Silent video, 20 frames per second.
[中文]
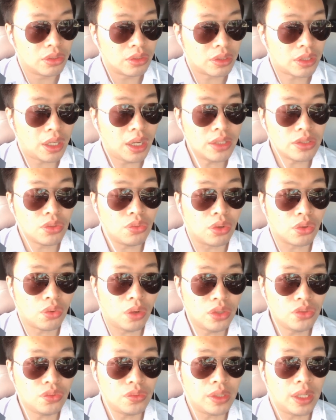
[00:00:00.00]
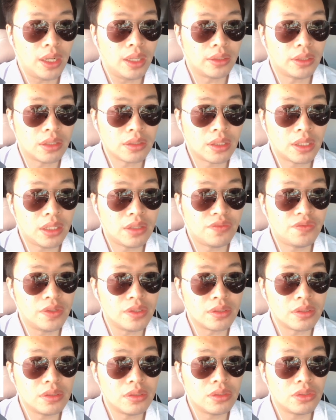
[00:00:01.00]
刚开始我关注他，当时他的
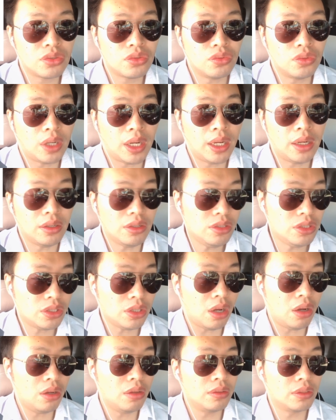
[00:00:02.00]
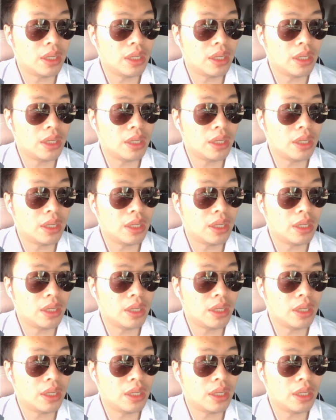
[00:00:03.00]
粉丝数还很少，